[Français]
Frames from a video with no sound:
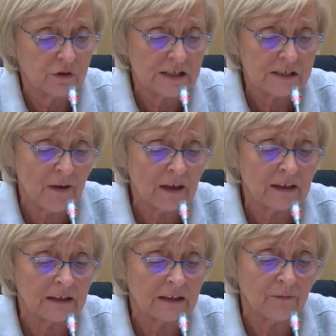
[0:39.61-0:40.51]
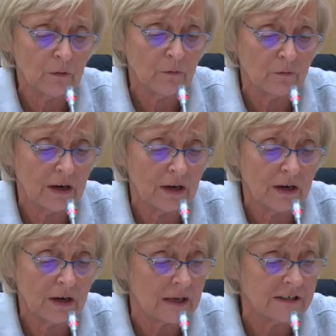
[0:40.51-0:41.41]
Lasfar qui défend le voile
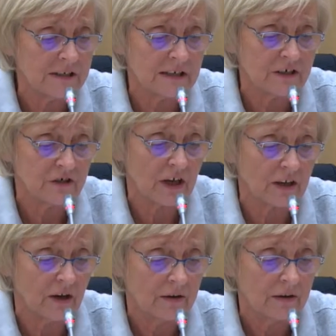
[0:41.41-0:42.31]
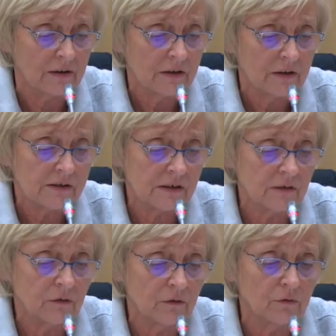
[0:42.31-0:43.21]
islamiste et la charia,
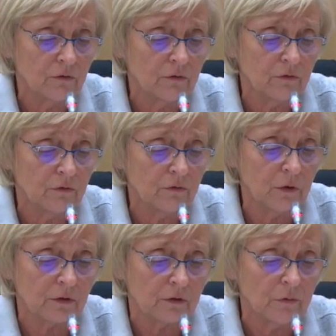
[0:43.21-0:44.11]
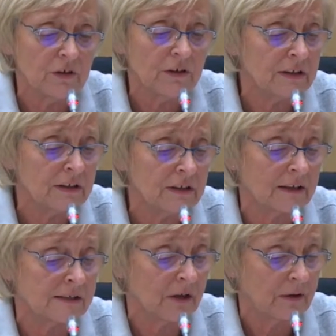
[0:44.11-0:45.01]
signe d'une volonté de
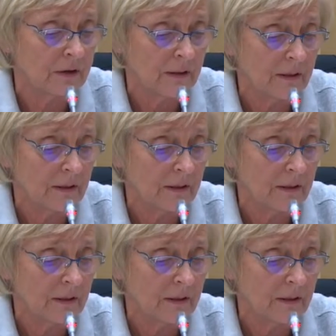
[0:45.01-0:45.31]
communautarisme.